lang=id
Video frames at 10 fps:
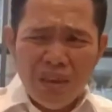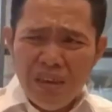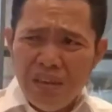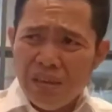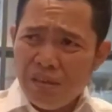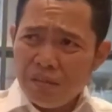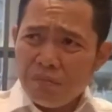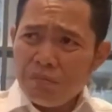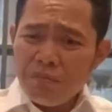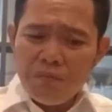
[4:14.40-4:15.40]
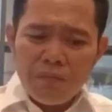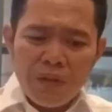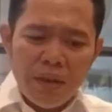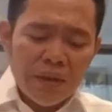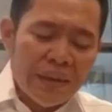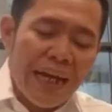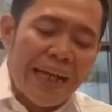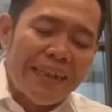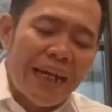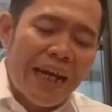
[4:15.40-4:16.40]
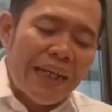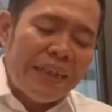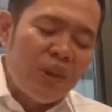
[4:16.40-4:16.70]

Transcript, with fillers: dalam lampiran ini surat ini? Tidak ada.